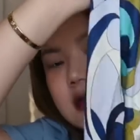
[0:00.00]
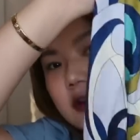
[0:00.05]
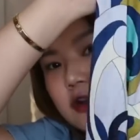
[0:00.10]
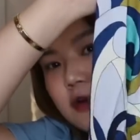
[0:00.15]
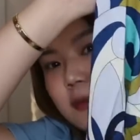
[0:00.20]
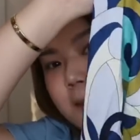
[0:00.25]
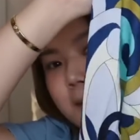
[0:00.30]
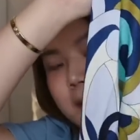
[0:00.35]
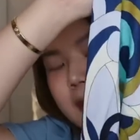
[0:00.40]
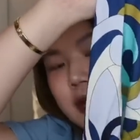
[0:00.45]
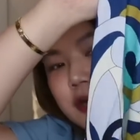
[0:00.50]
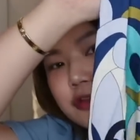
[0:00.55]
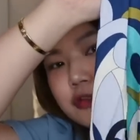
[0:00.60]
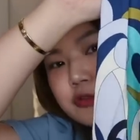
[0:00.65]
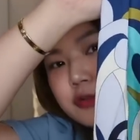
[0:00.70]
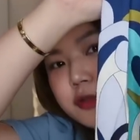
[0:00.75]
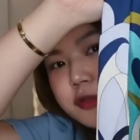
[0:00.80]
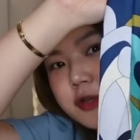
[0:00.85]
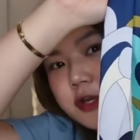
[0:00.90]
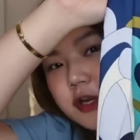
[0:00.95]
Compared
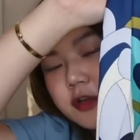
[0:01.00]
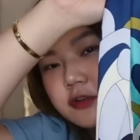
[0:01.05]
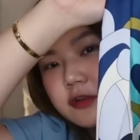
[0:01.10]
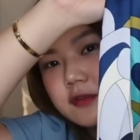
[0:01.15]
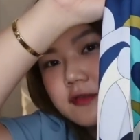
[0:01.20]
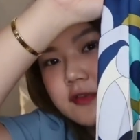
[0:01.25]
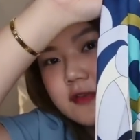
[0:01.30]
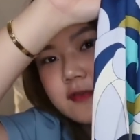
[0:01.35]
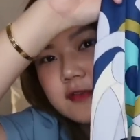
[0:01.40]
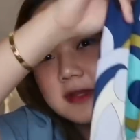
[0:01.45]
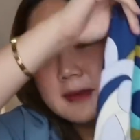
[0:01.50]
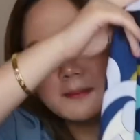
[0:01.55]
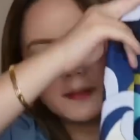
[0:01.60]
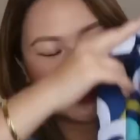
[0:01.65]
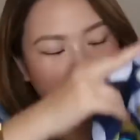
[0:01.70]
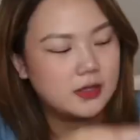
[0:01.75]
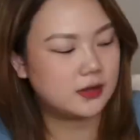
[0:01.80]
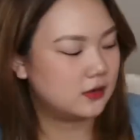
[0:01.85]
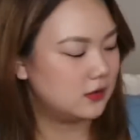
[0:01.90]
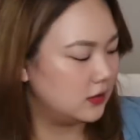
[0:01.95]
to 350
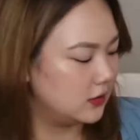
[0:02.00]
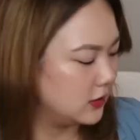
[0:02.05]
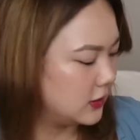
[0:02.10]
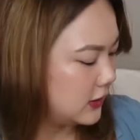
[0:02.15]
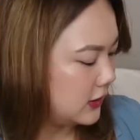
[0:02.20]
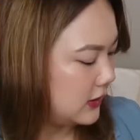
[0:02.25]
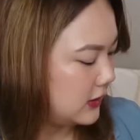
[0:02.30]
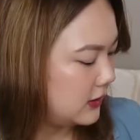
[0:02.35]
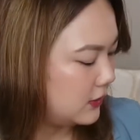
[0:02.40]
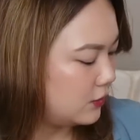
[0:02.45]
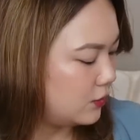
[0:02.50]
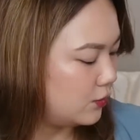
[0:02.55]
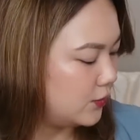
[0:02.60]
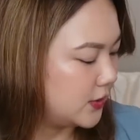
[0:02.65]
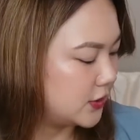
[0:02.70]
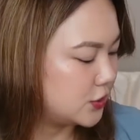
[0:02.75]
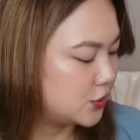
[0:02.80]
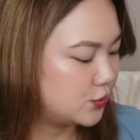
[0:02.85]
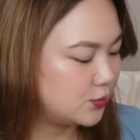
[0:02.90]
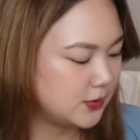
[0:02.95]
baht
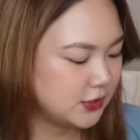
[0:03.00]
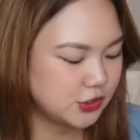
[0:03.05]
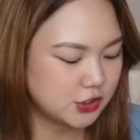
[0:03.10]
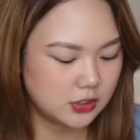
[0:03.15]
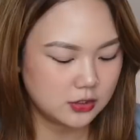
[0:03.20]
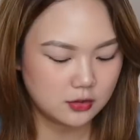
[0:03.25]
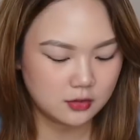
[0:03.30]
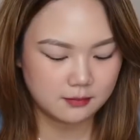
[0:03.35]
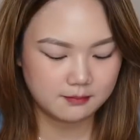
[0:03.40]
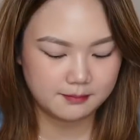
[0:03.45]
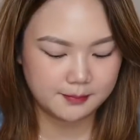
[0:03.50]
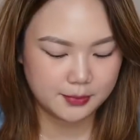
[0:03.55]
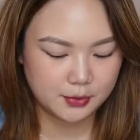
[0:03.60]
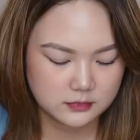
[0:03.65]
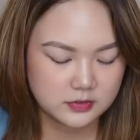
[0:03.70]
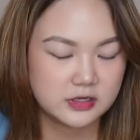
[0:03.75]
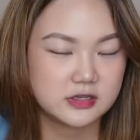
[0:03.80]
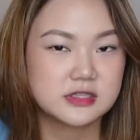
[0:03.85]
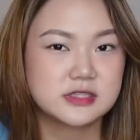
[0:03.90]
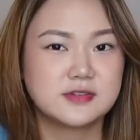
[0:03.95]
which we shall compute.
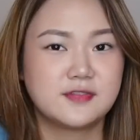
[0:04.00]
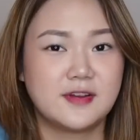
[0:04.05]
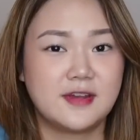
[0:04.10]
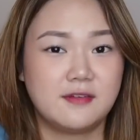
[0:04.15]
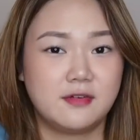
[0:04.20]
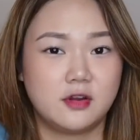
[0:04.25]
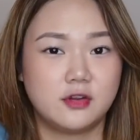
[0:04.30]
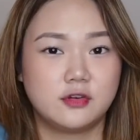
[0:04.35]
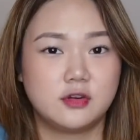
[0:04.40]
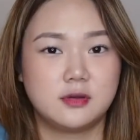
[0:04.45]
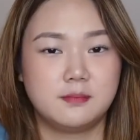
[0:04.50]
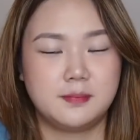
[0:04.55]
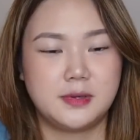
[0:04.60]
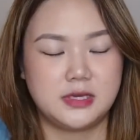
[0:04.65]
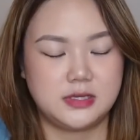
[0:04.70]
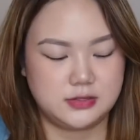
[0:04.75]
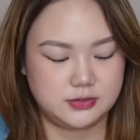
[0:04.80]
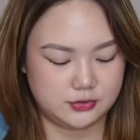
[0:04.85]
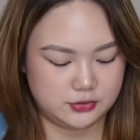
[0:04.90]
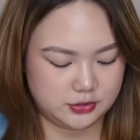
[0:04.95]
It's 500
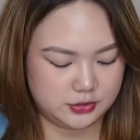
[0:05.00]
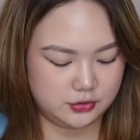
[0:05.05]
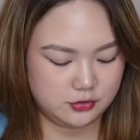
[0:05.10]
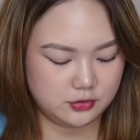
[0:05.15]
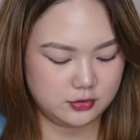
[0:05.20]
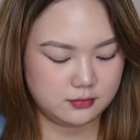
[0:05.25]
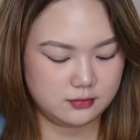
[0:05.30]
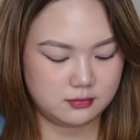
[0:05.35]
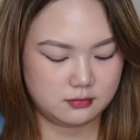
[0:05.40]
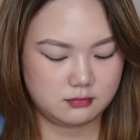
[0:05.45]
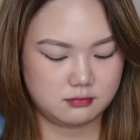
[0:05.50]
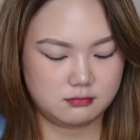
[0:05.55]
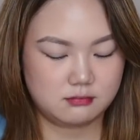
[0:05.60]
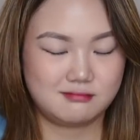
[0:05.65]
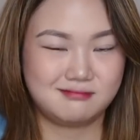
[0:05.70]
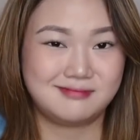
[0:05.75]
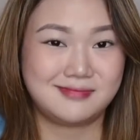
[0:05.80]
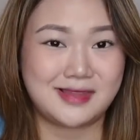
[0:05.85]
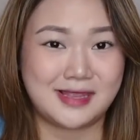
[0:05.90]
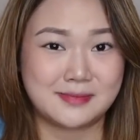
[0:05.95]
pesos. Dun
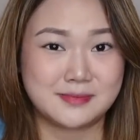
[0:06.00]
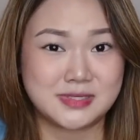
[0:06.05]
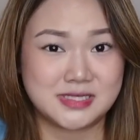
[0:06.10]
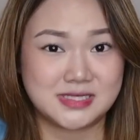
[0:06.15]
times